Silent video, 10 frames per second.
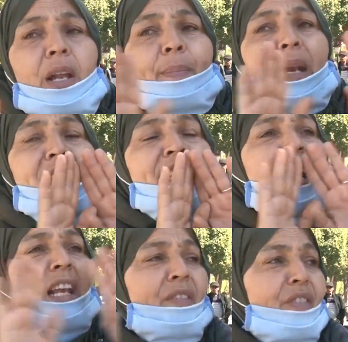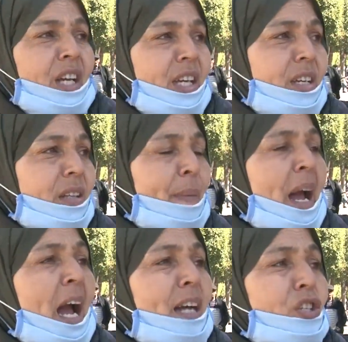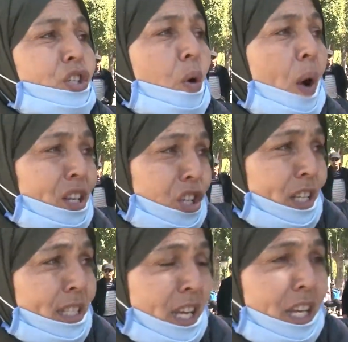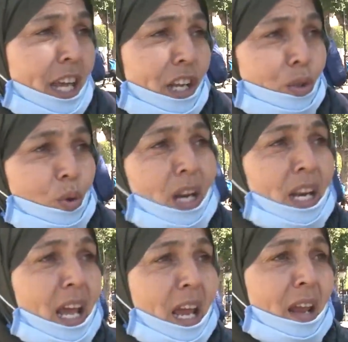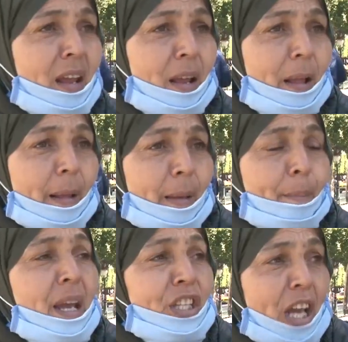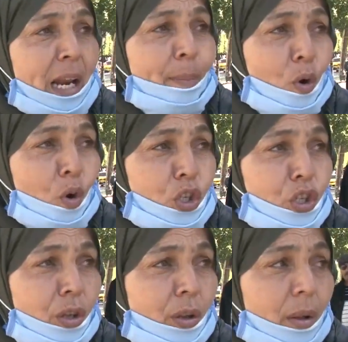البلاد داخله في حيط ما عادش تو 10 سنين يا رسول الله ما يتكلموش